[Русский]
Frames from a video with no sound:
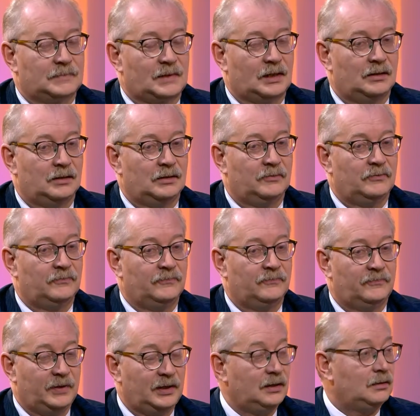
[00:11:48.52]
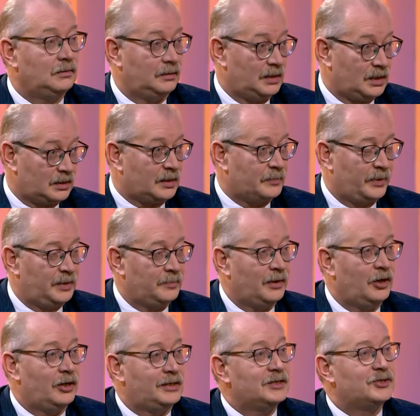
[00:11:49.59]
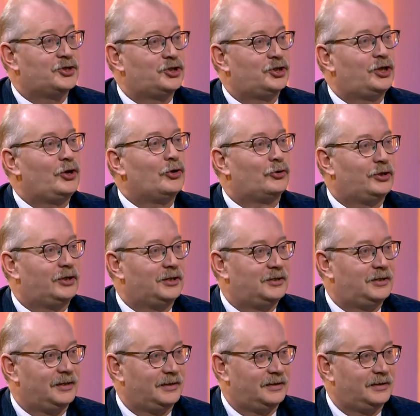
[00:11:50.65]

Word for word: А вы, я так понимаю, отец четырех детей,